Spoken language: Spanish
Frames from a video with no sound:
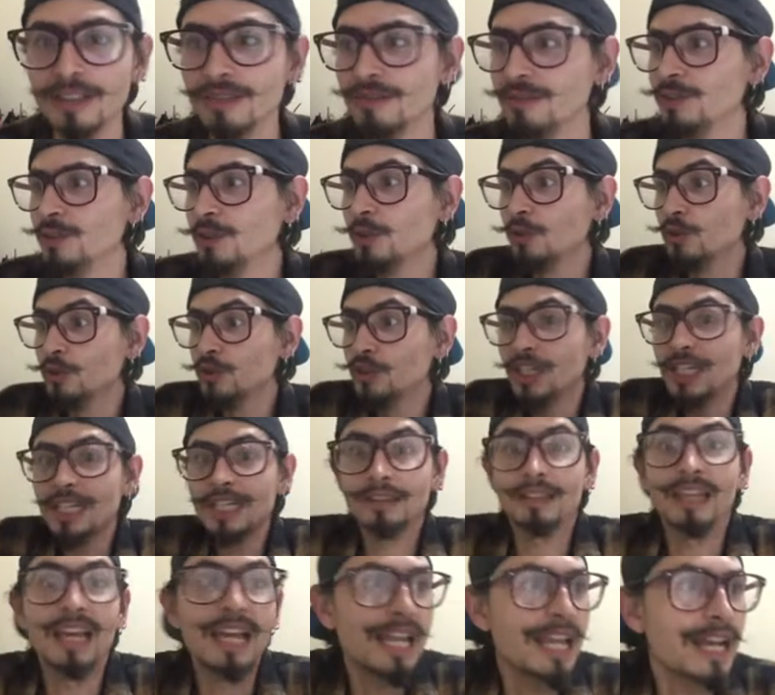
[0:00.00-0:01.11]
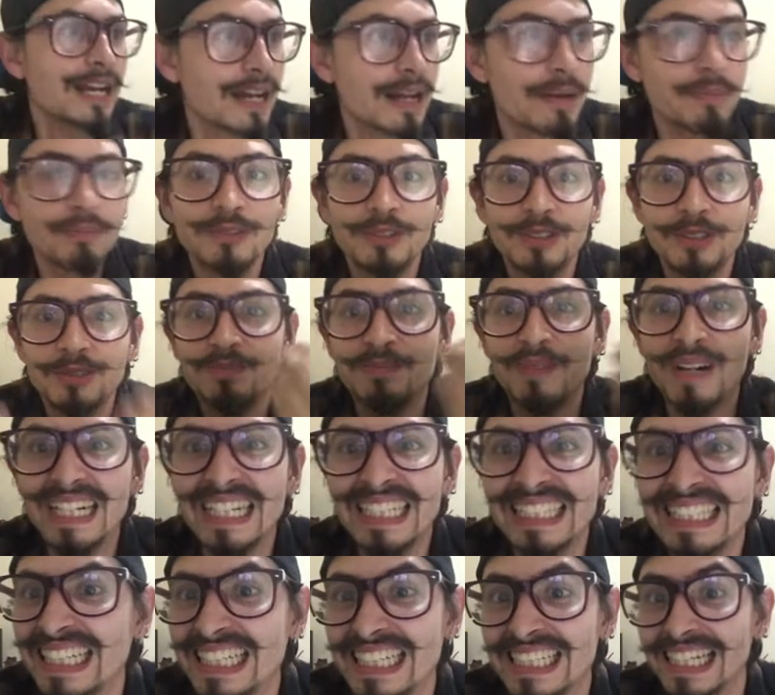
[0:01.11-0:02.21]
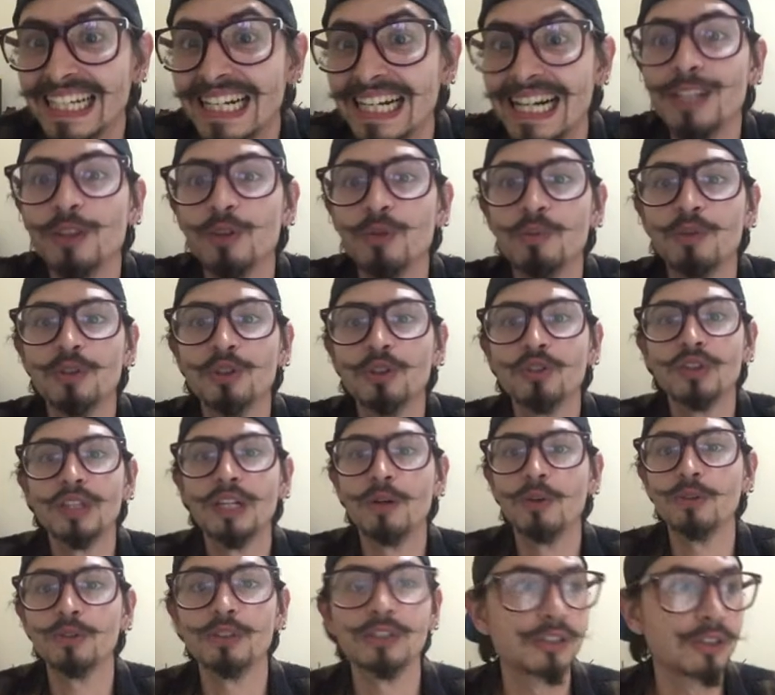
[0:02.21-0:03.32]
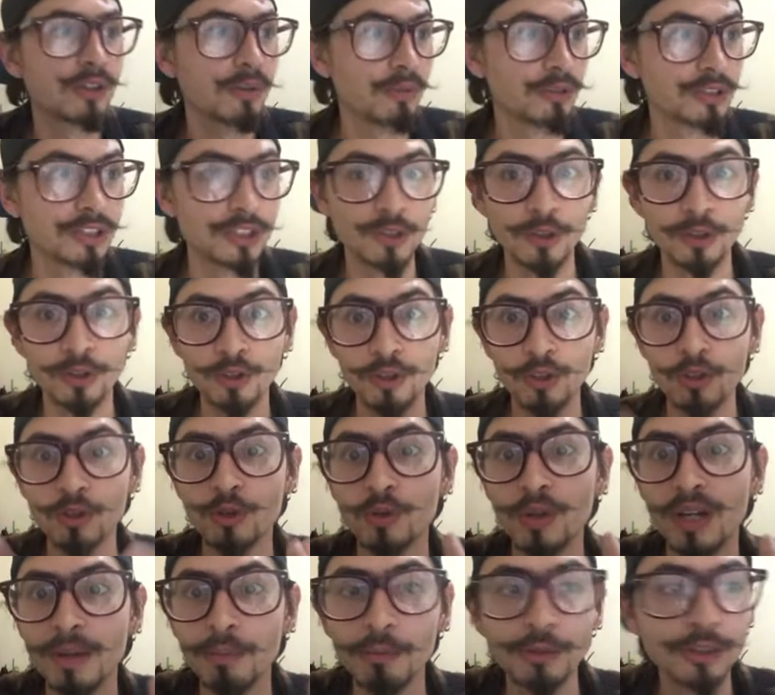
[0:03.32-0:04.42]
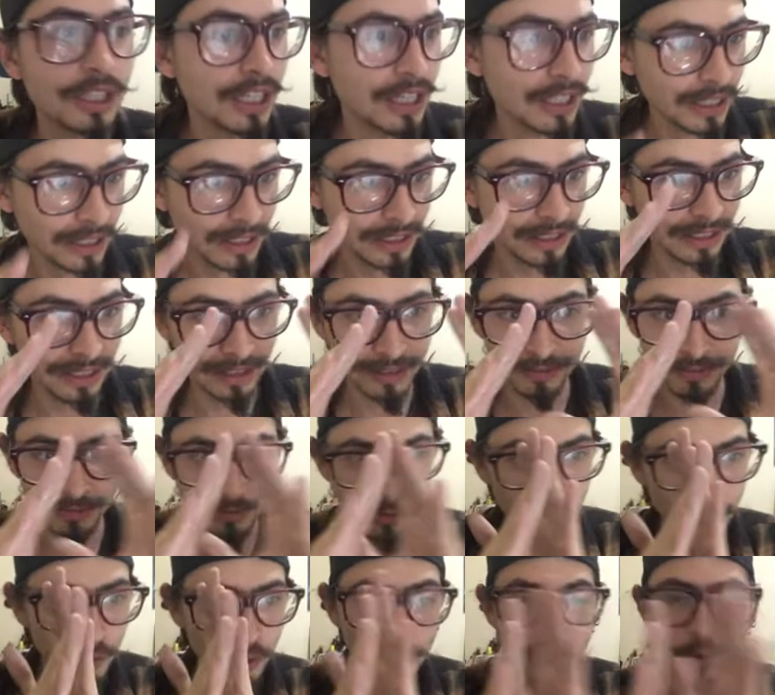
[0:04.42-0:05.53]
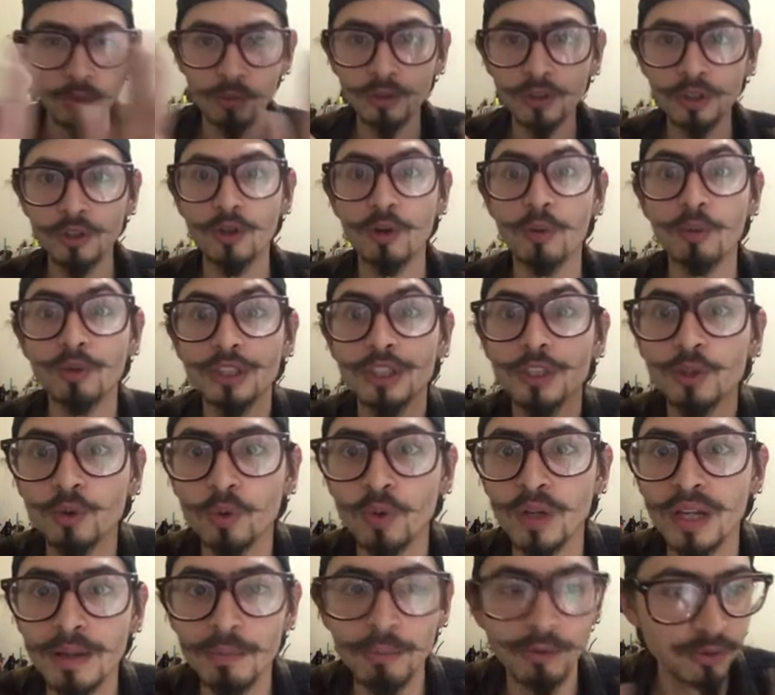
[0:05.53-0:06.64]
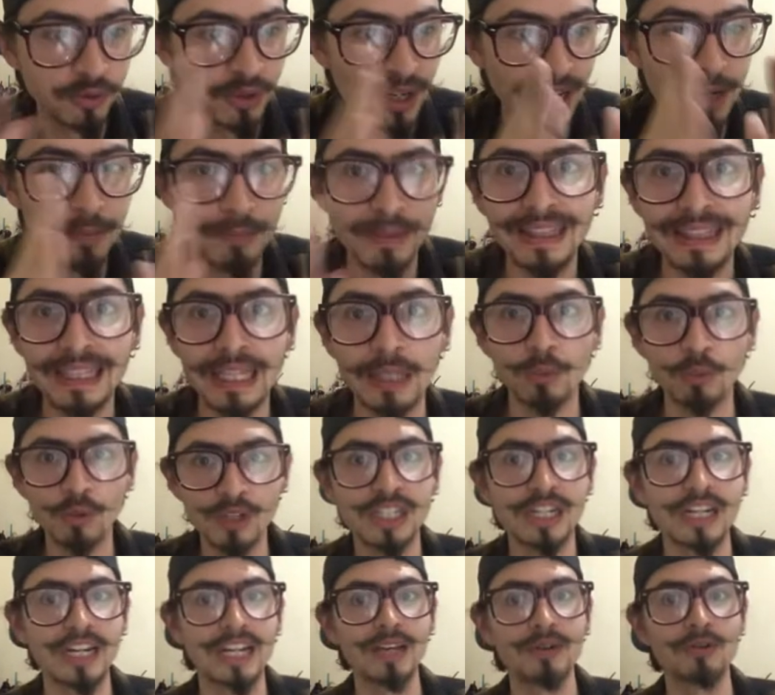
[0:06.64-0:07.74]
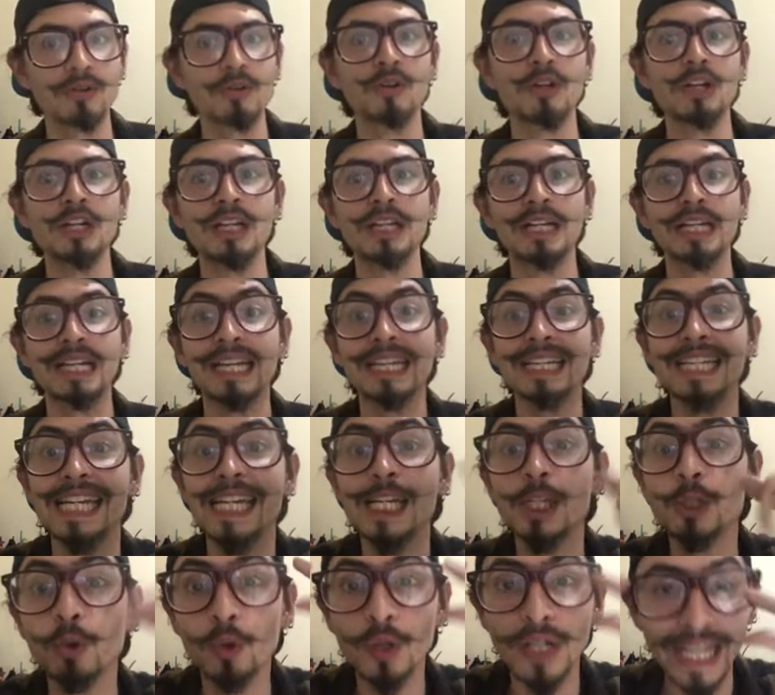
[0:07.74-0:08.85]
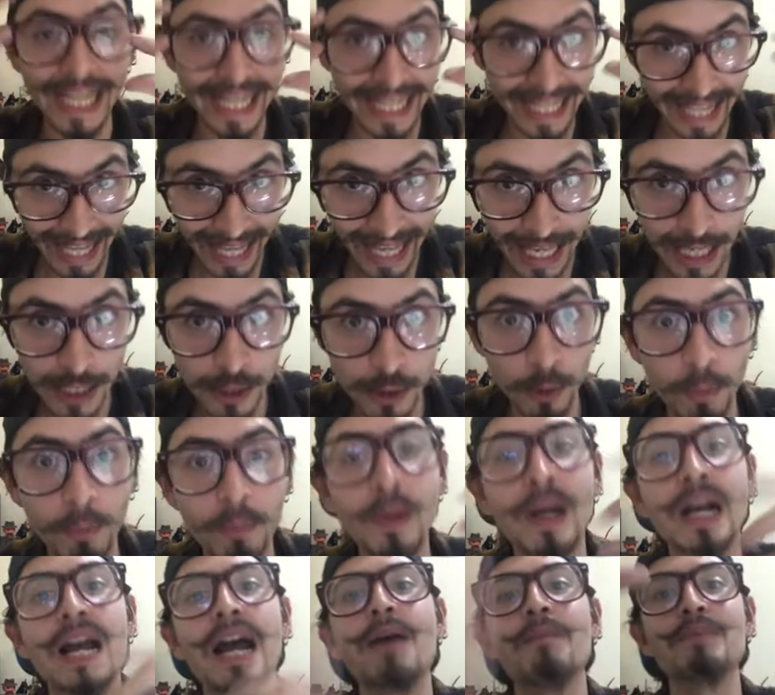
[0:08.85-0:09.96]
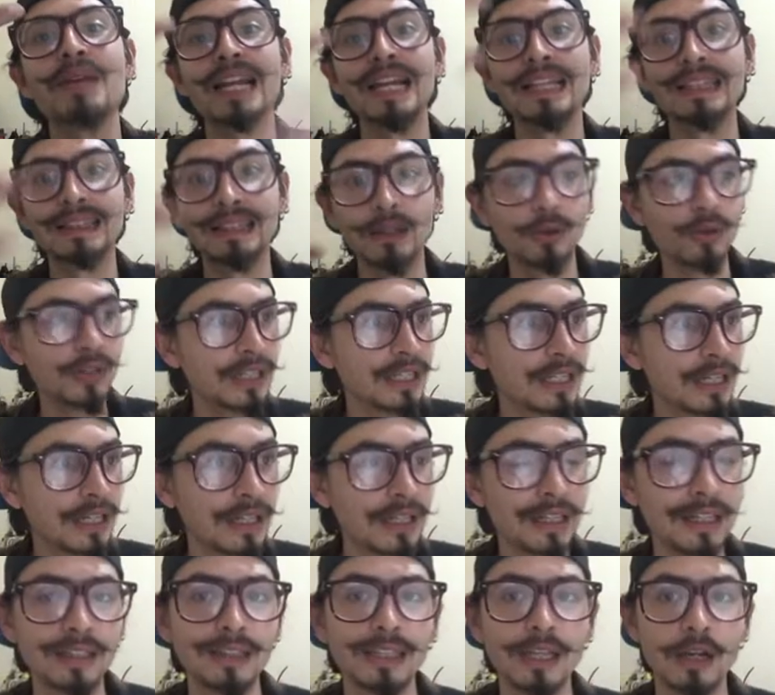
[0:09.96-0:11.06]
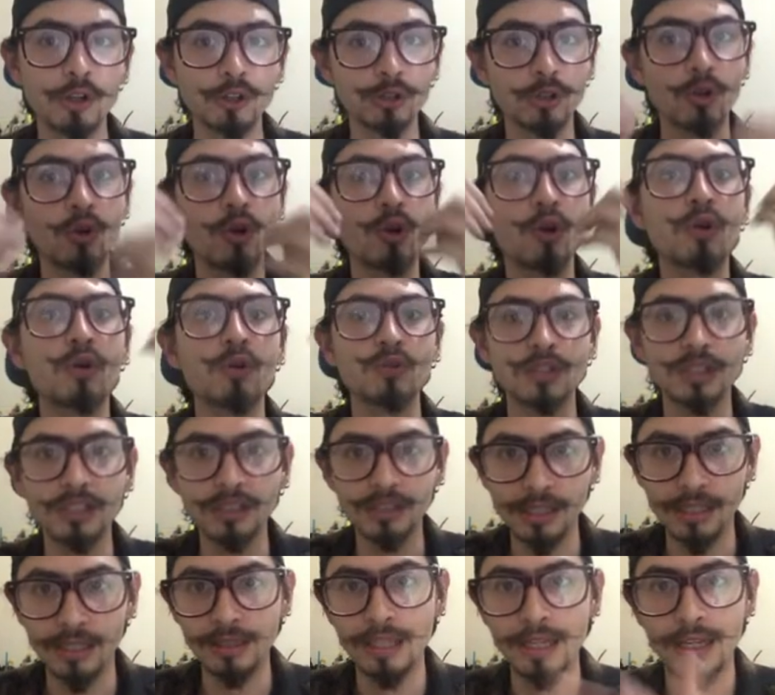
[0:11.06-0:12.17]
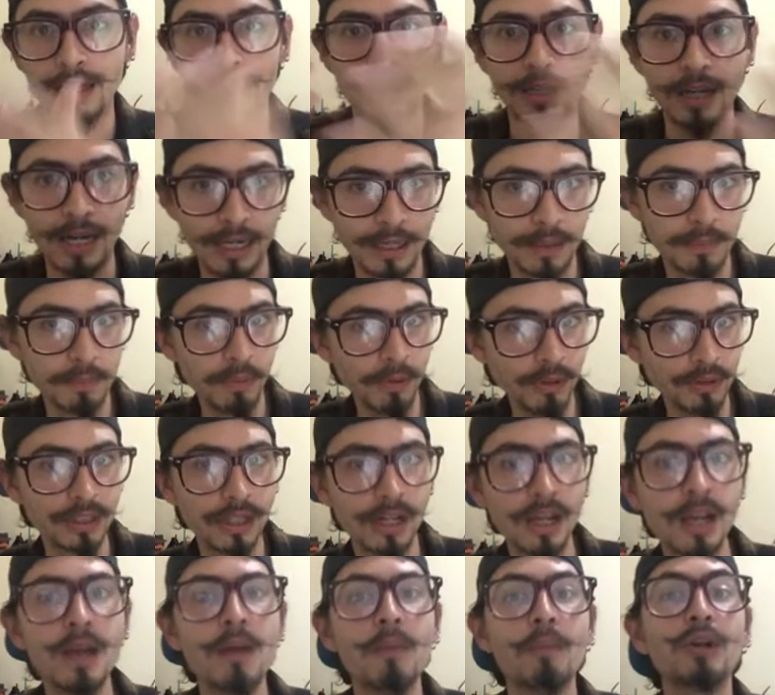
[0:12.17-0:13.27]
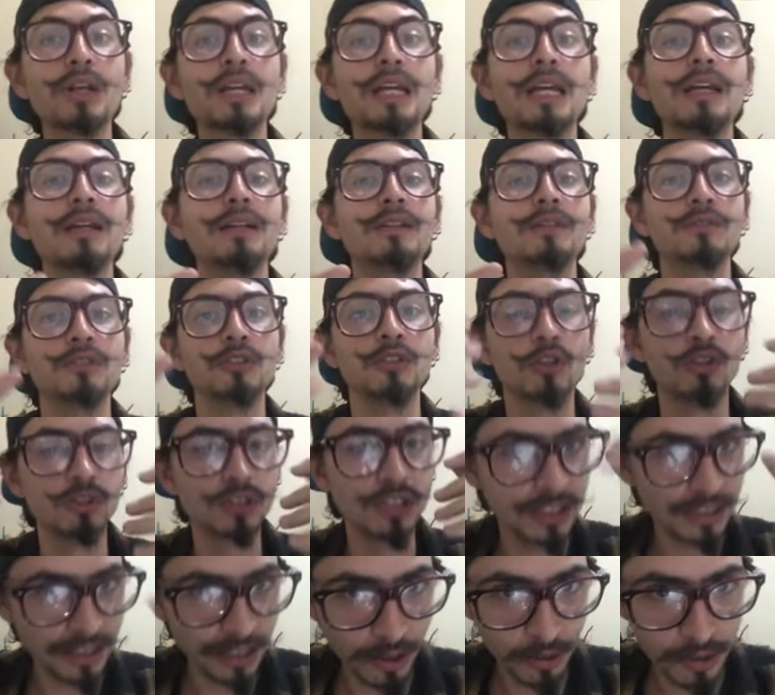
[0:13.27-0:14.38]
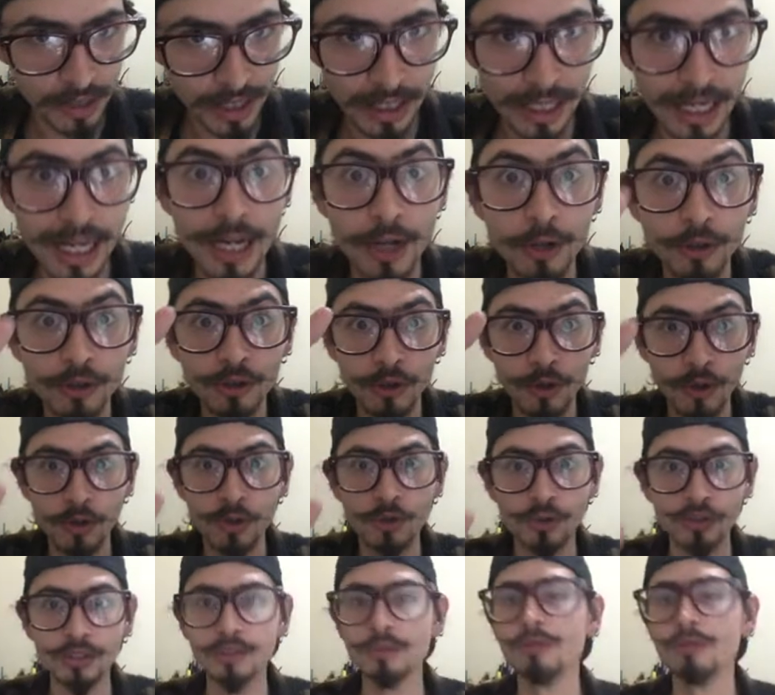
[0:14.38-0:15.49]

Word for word: nos, Telegram, van a seguir sacando un montón de cosas. Es como si nosotros nos estuviéramos, eh, como, como si estuviéramos fragmentando el cerebro. Que eso, que eso cambia la teoría de los orocruces de, de Harry Potter. Porque no sé si sabían, en los orocruces